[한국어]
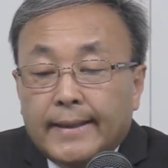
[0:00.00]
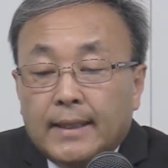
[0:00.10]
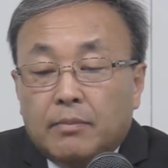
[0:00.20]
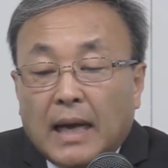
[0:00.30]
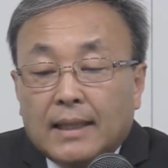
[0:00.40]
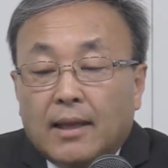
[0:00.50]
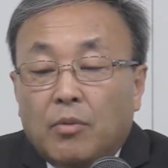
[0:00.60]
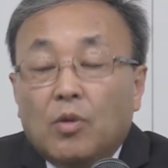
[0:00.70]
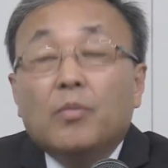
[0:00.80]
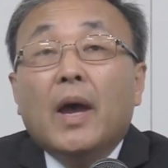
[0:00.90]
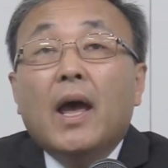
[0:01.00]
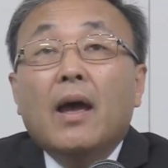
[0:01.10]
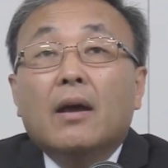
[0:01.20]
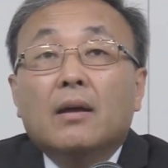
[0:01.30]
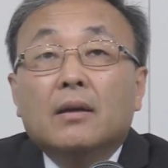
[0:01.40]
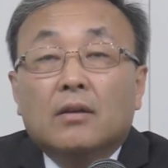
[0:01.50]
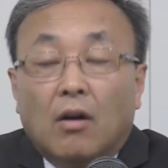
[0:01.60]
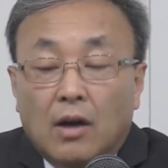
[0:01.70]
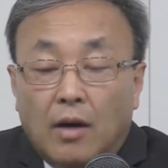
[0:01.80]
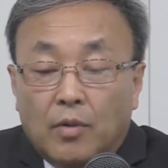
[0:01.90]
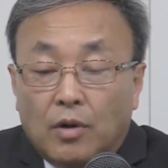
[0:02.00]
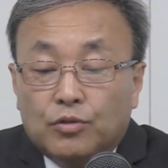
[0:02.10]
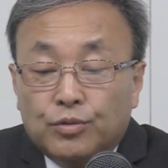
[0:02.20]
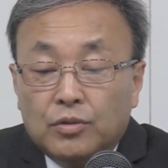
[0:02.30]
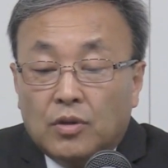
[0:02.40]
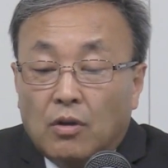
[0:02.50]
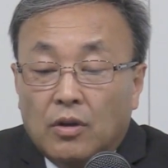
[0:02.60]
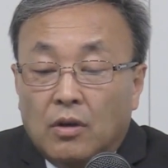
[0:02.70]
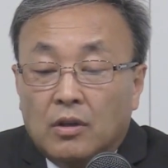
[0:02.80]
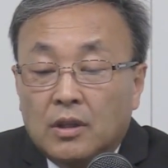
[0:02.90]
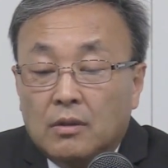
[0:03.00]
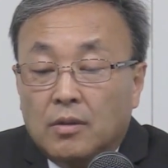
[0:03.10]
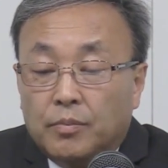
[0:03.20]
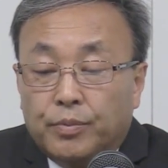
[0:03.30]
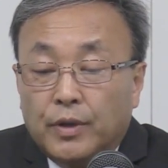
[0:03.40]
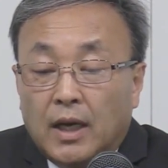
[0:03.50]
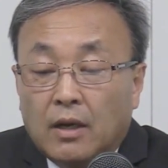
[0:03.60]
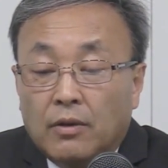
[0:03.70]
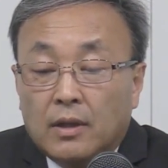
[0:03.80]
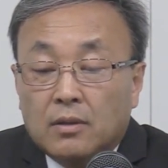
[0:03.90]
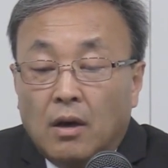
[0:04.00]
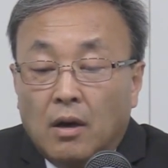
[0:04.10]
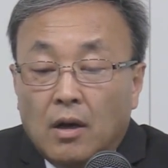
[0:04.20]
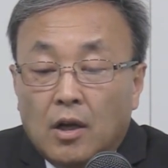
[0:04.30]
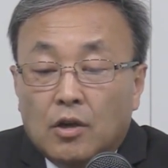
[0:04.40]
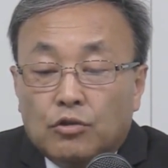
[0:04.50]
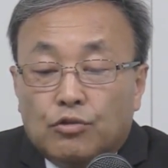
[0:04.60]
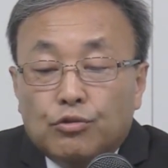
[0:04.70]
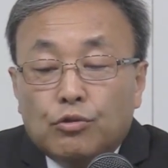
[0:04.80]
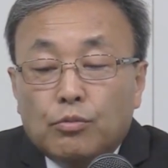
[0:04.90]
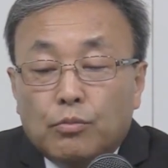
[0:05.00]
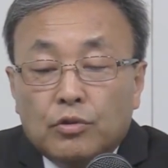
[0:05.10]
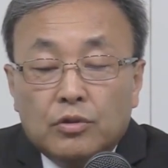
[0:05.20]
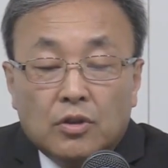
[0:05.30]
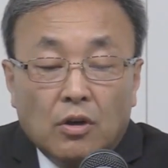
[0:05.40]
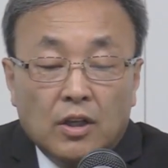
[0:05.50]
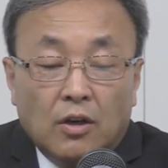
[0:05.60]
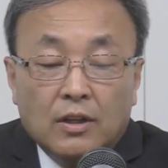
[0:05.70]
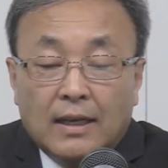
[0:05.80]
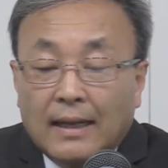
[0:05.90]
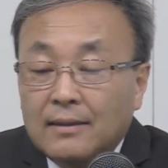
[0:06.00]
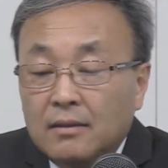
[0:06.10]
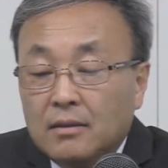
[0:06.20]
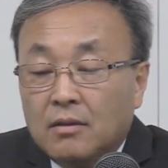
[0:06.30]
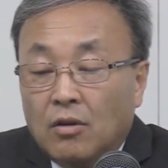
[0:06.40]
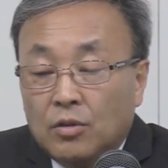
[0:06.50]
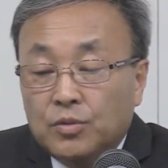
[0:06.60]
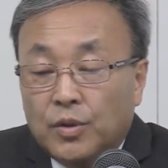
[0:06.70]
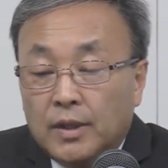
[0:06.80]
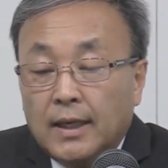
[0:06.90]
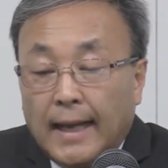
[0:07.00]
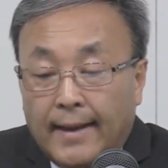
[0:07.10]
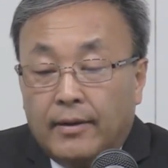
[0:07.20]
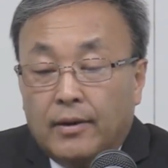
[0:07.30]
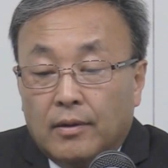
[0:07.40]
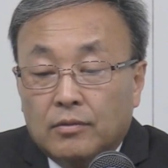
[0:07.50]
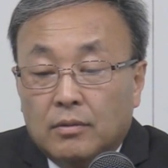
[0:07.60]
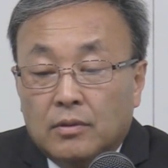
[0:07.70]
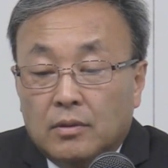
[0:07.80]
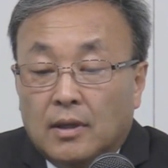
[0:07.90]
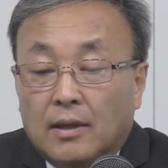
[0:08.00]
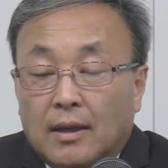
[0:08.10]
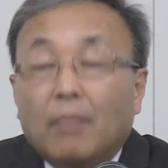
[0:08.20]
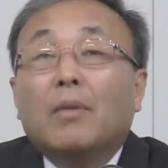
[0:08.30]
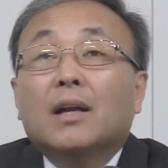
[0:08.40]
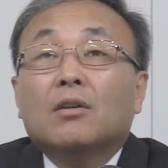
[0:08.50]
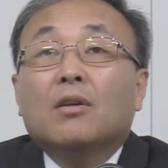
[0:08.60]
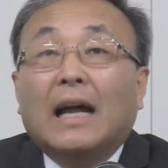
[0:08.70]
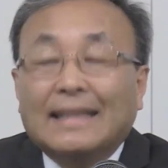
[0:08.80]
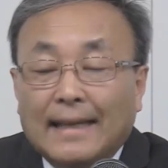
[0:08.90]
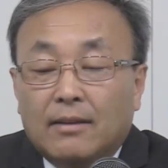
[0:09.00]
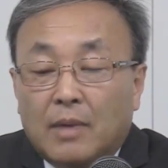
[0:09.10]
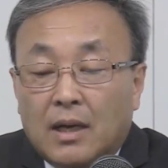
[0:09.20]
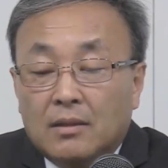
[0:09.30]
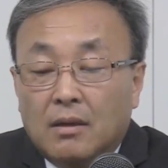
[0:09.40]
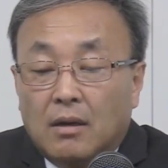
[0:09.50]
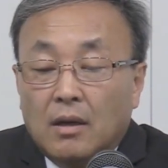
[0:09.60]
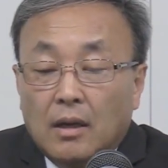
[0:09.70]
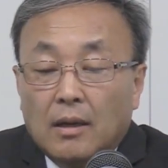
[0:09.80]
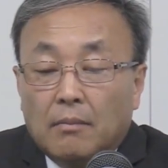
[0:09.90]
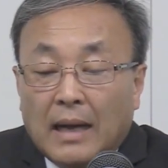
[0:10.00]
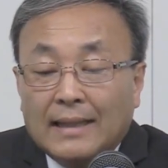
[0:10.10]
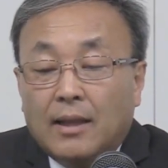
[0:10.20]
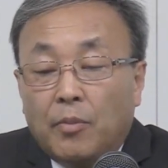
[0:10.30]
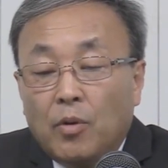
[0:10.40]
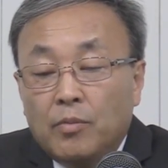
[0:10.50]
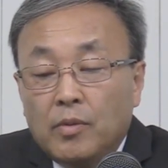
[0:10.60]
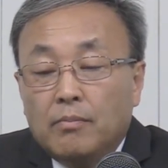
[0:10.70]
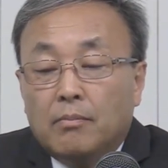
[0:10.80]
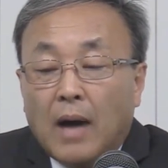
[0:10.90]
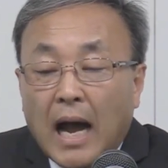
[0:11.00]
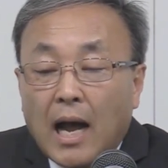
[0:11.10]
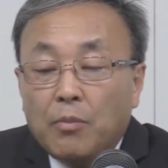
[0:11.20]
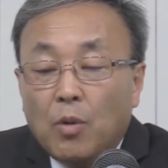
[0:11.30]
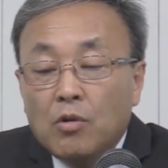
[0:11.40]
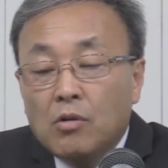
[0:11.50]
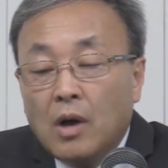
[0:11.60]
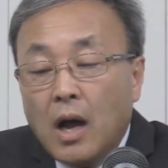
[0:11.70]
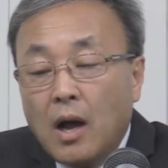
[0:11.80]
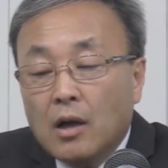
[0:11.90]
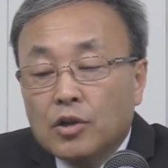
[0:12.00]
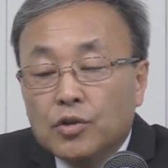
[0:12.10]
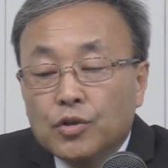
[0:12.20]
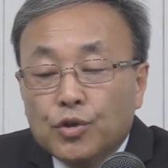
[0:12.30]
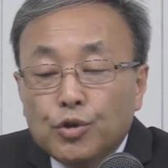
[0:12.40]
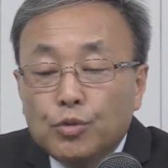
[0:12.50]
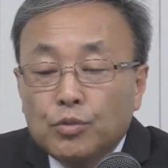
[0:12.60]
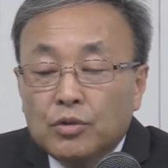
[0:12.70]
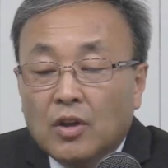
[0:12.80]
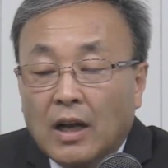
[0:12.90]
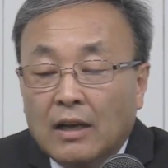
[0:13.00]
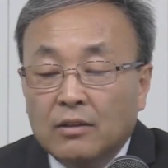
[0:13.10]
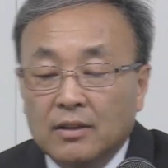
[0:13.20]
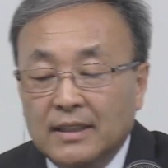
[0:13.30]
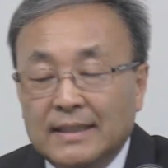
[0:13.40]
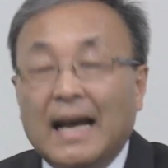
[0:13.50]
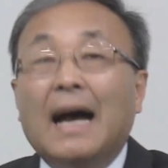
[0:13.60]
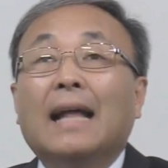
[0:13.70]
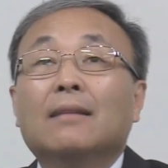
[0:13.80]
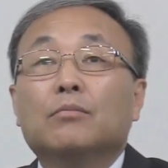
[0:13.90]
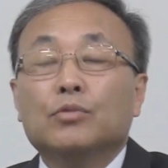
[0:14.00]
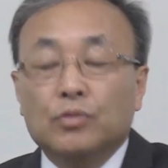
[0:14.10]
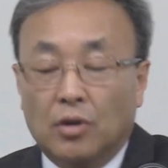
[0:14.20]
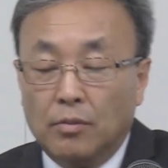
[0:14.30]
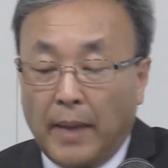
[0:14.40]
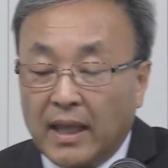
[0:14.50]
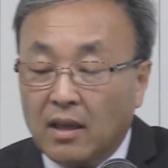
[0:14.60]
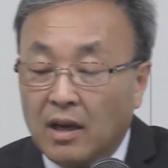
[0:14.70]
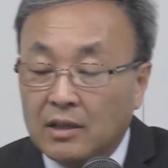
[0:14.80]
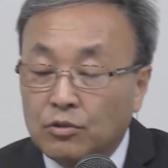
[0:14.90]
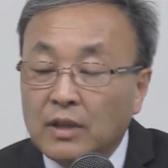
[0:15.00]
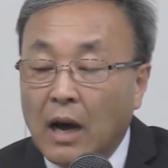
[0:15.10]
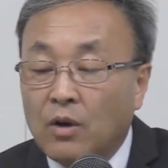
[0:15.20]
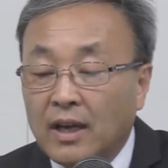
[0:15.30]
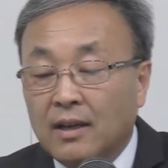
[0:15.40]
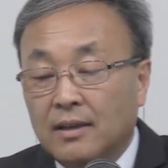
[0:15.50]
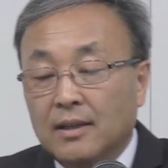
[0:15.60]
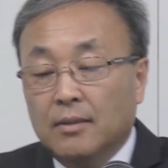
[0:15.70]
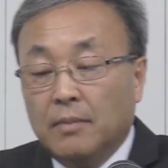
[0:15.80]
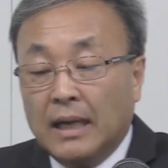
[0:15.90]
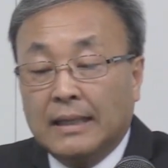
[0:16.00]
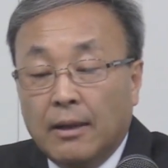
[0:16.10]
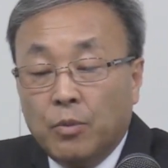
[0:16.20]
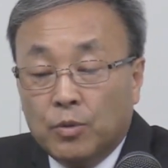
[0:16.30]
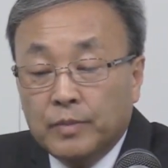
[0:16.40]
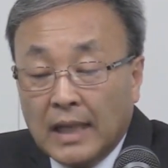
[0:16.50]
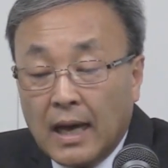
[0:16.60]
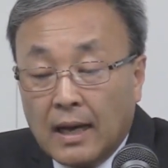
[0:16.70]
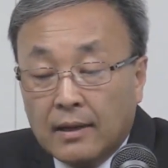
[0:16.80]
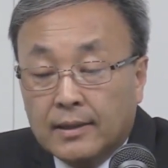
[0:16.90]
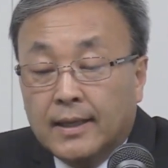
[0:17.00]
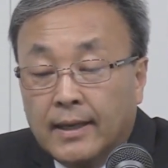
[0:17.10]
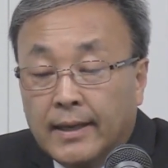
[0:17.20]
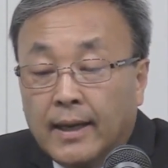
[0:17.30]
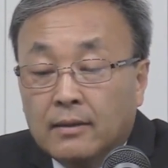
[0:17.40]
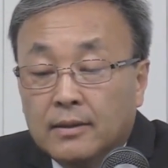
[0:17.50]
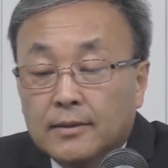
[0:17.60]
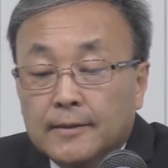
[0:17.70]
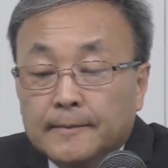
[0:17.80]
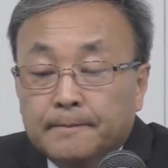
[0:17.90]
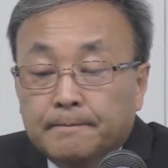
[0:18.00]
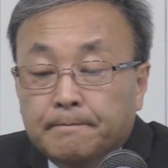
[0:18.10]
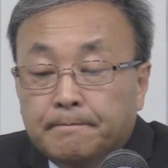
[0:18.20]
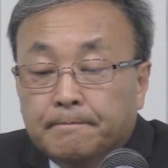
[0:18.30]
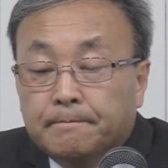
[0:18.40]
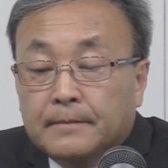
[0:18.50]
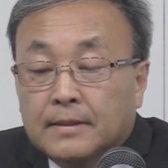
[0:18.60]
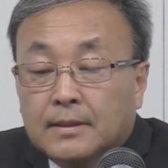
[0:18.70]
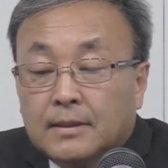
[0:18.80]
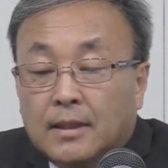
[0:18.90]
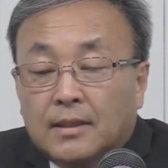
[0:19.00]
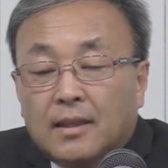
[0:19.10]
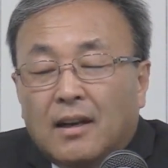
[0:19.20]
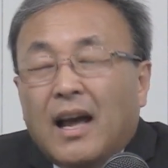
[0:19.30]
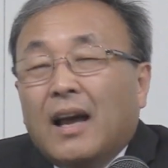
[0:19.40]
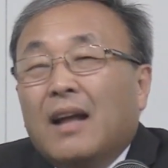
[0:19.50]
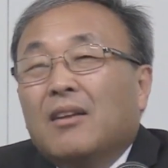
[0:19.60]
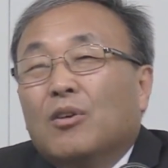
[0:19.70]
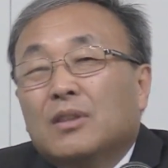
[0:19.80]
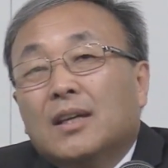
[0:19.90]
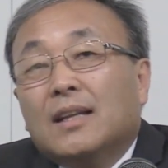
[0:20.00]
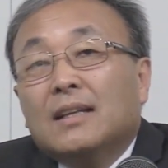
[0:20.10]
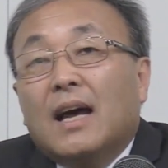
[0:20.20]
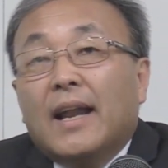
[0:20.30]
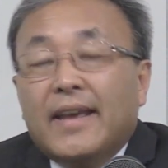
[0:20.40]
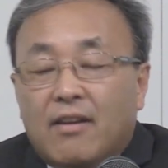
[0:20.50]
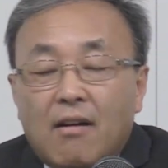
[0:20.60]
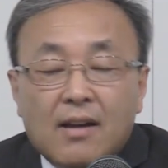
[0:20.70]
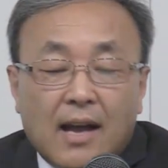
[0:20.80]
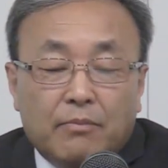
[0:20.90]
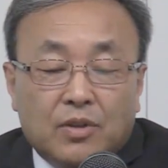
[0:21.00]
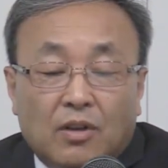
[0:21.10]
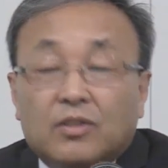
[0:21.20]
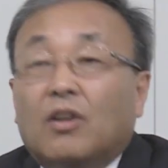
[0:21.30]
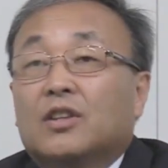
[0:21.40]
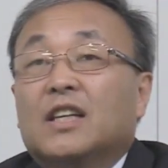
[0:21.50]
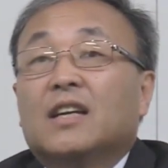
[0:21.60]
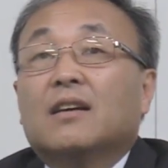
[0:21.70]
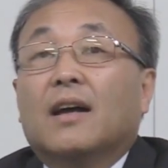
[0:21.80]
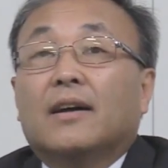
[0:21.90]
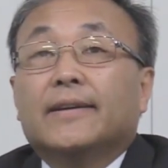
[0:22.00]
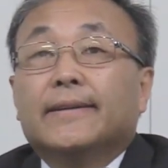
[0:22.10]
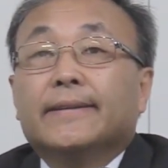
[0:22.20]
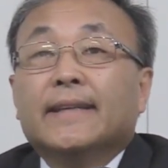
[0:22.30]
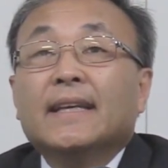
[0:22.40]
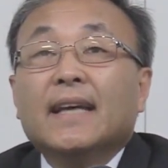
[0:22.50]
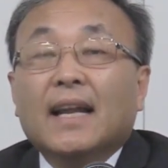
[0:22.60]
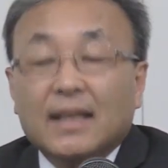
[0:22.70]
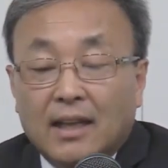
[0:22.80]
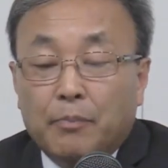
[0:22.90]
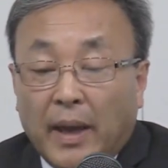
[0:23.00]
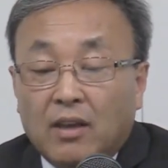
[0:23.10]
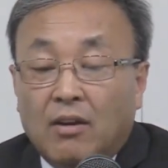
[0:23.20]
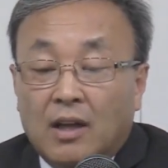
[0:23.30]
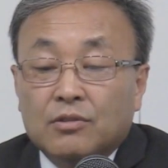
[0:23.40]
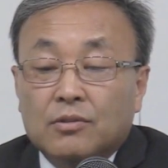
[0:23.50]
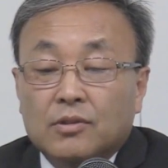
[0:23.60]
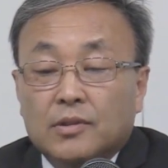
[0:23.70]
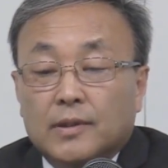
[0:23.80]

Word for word: 이 마태복음의 영감으로 준 성경을 부인하기 위해서 두 문서 이론이라는 그런 헛소리를 해요. 한마디로 간단히 말해서 마태복음은 마가복음과 큐 문서라는 이상한 문서를 베껴 가지고 나온 게 마태복음이다 이렇게 얘기하는 거예요. 그자들은 하여간 어떻게든 간에 영감성을 떨어뜨리는 거야. 인간이 그냥 베껴가지고